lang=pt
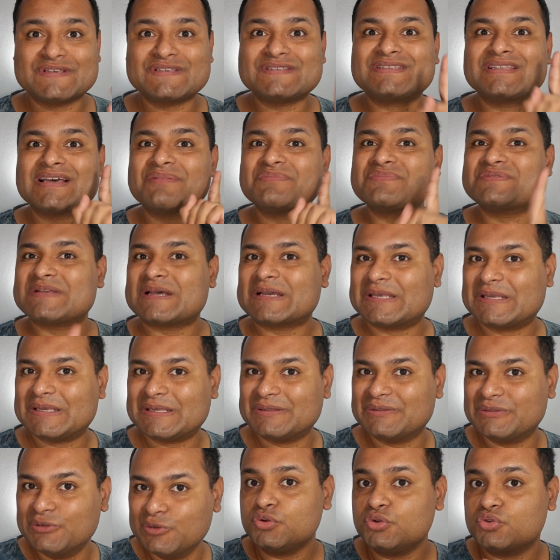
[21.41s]
Estamos aqui
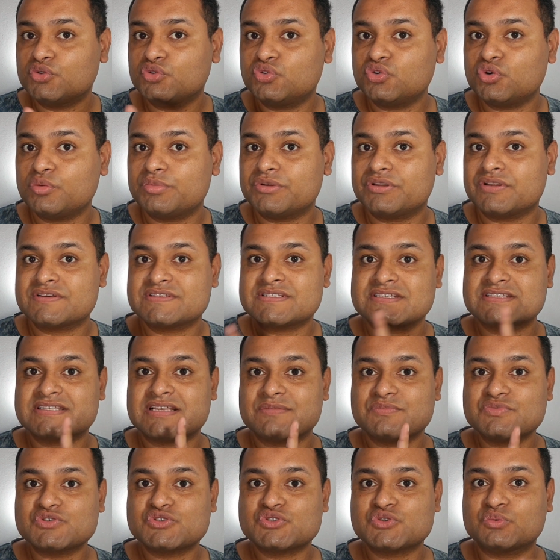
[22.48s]
no YouTube, nós
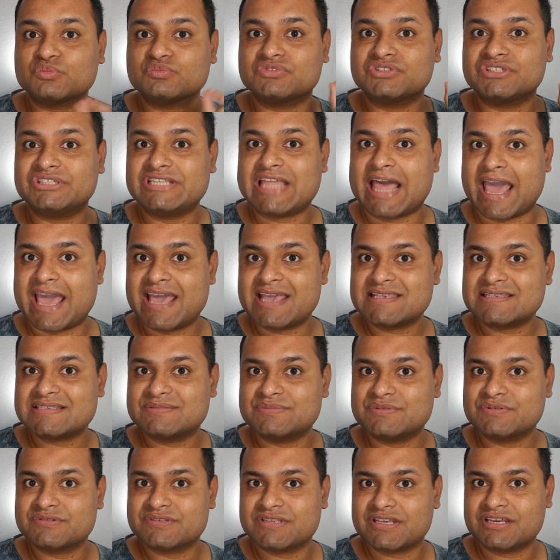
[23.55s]
estamos com 10
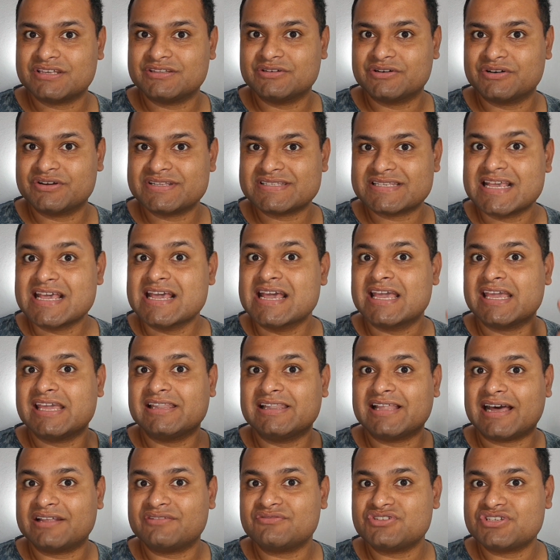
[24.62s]
mil seguidores e
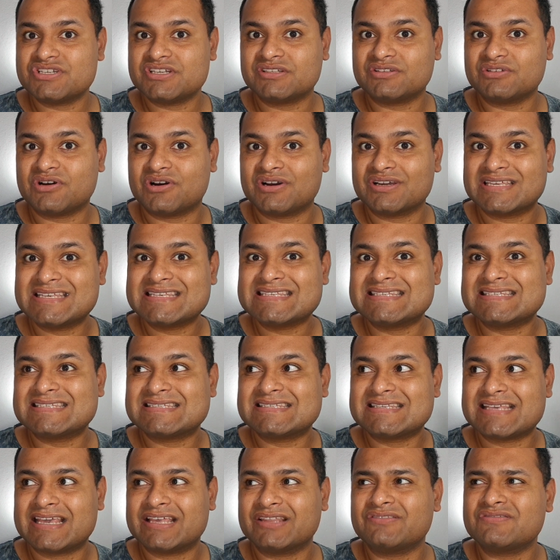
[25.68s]
lá no TikTok
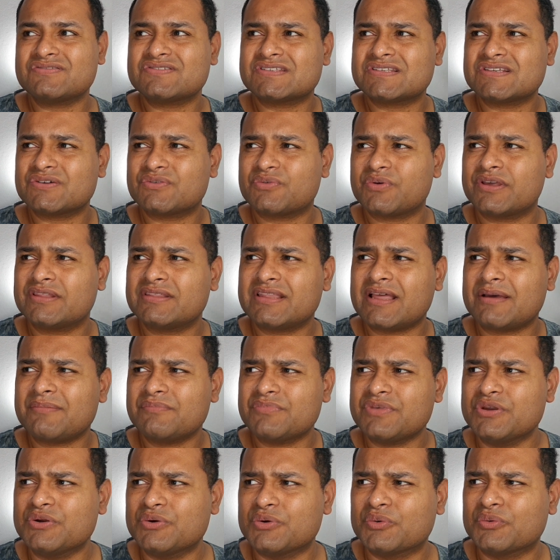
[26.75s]
150
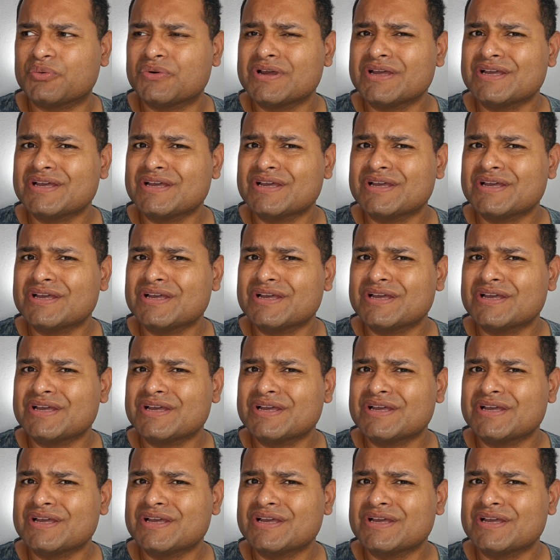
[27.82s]
mil.